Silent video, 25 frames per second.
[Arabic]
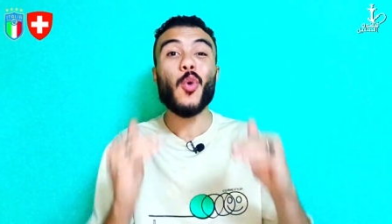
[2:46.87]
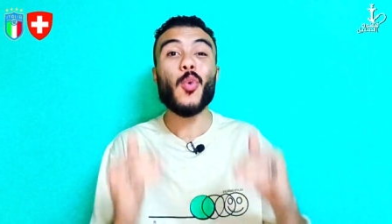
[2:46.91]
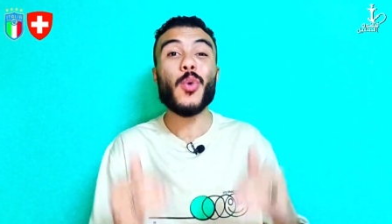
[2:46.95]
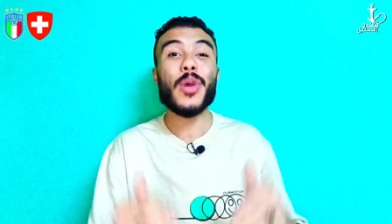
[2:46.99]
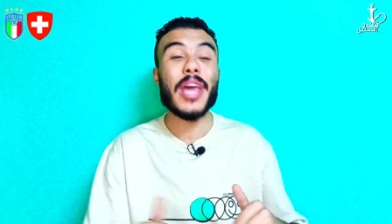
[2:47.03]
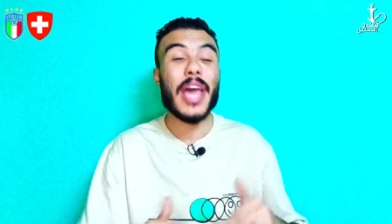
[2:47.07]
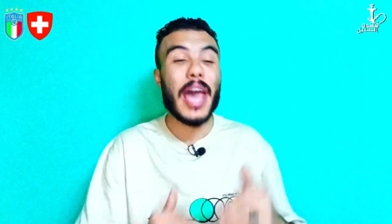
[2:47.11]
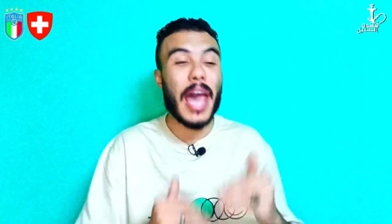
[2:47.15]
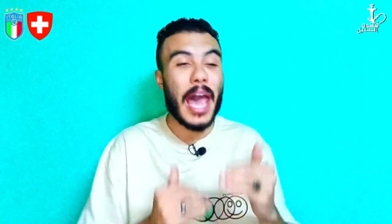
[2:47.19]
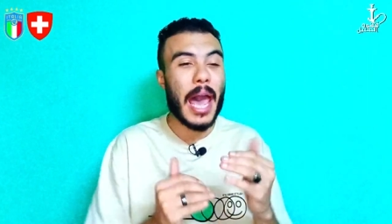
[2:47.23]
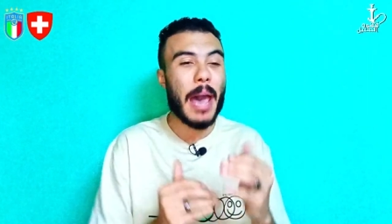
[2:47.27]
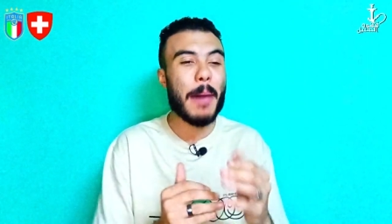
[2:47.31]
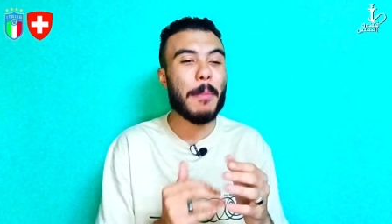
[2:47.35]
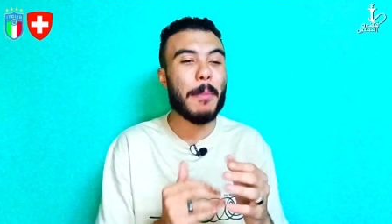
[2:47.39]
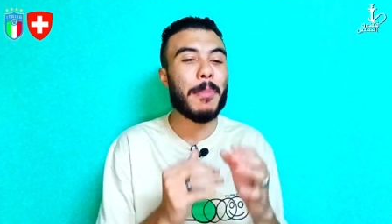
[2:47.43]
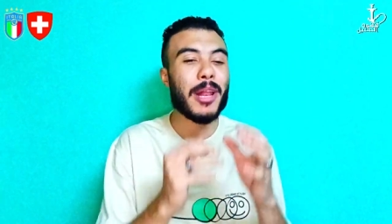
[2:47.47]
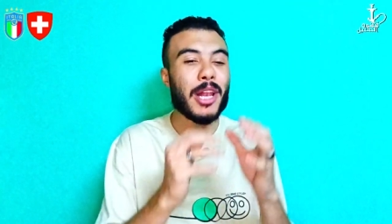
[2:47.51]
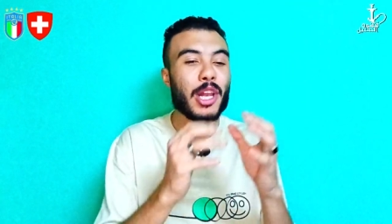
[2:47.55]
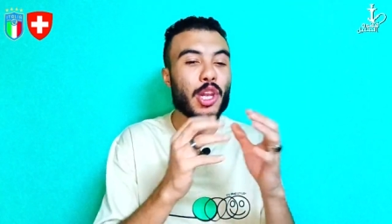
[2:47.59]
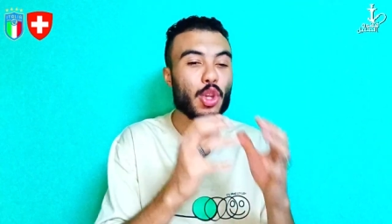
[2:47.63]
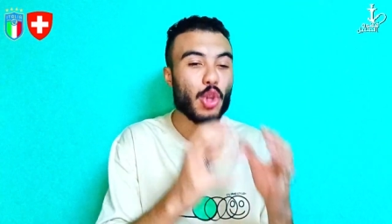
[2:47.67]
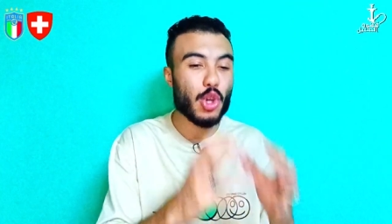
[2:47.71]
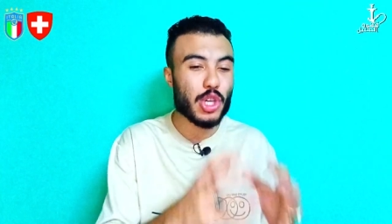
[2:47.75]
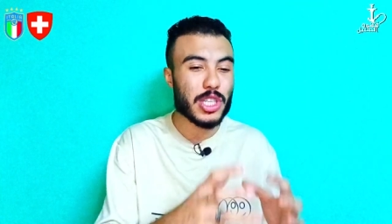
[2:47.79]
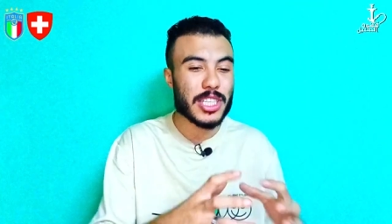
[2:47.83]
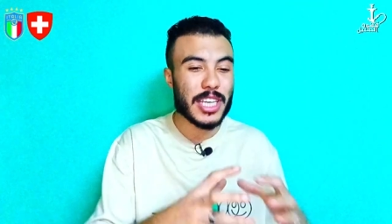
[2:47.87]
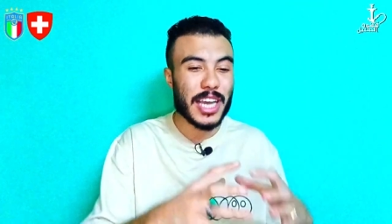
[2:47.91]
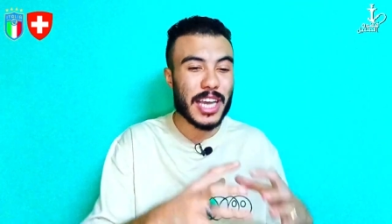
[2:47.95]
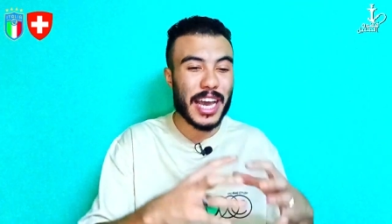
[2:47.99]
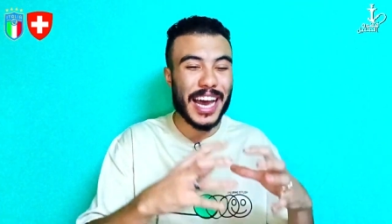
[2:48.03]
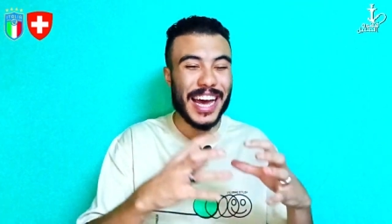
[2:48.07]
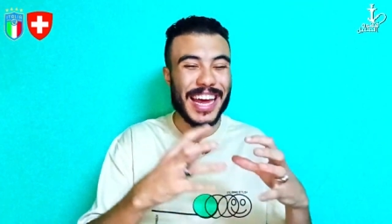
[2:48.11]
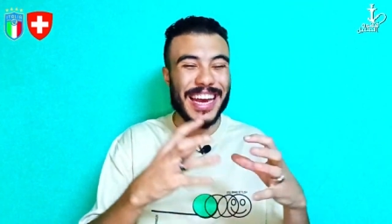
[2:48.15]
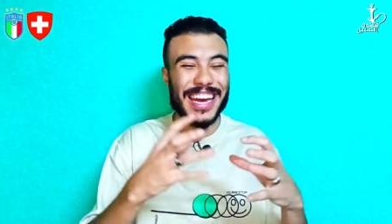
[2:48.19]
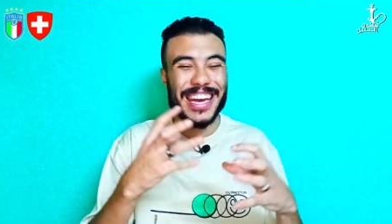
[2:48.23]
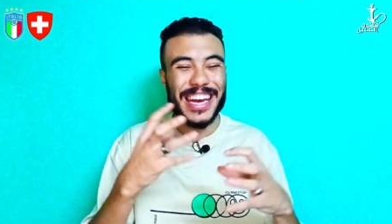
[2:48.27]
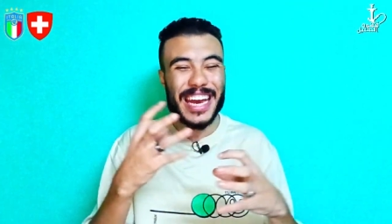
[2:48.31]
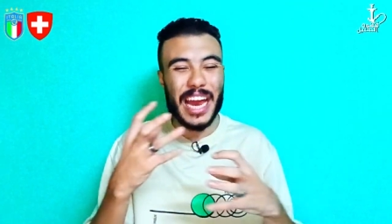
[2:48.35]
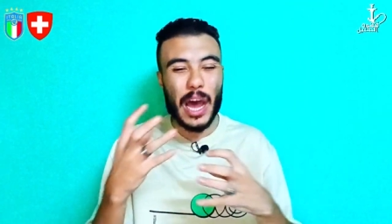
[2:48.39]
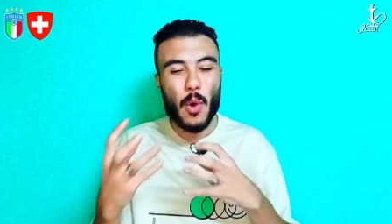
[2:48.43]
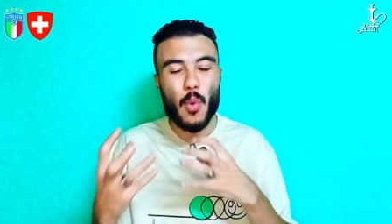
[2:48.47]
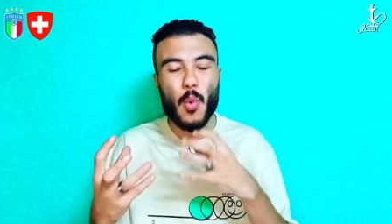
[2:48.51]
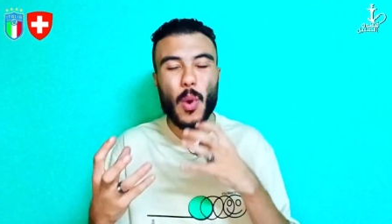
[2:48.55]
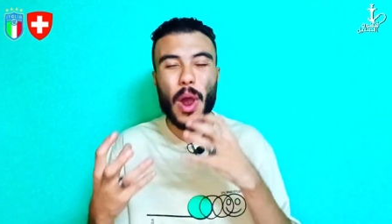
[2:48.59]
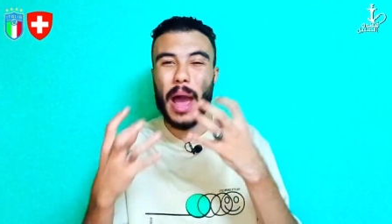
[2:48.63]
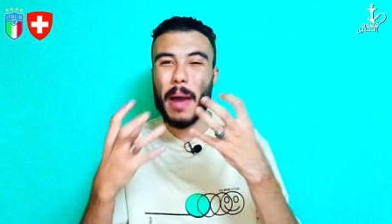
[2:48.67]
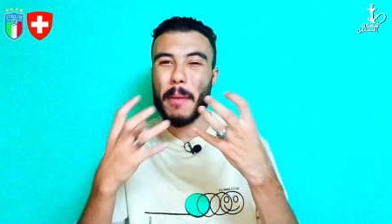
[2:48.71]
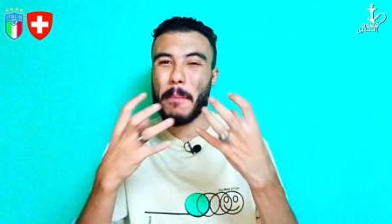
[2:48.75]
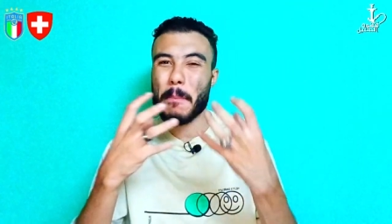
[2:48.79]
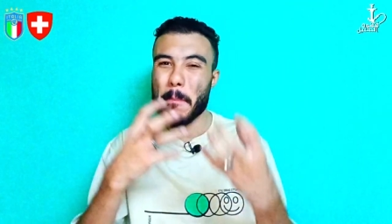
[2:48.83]
ويقابل نسخه
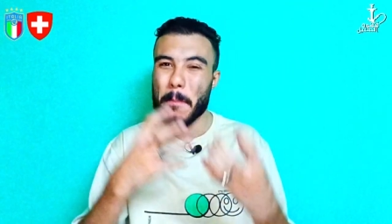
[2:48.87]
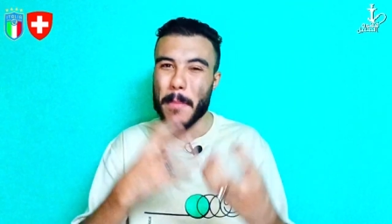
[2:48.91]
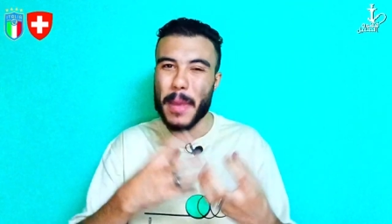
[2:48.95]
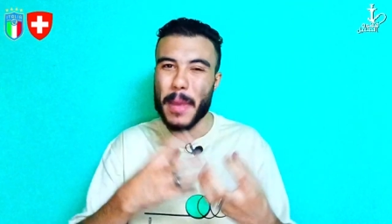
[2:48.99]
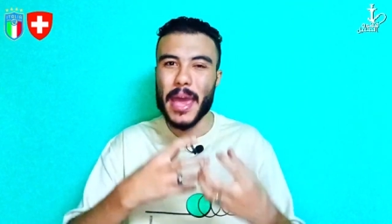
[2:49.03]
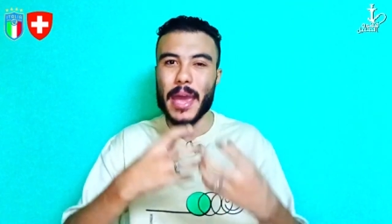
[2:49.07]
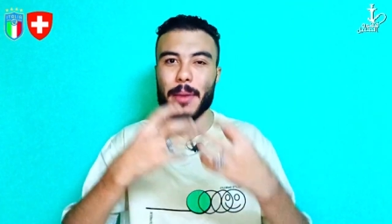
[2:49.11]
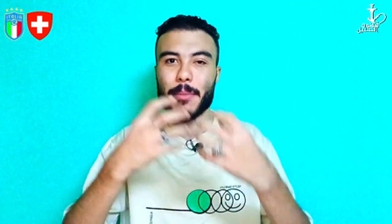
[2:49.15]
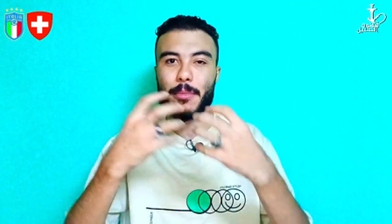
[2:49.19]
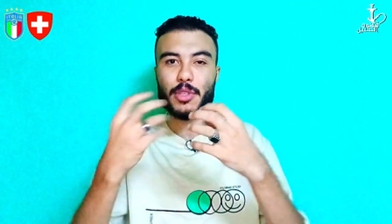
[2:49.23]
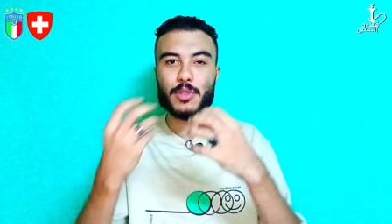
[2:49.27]
نوعا ما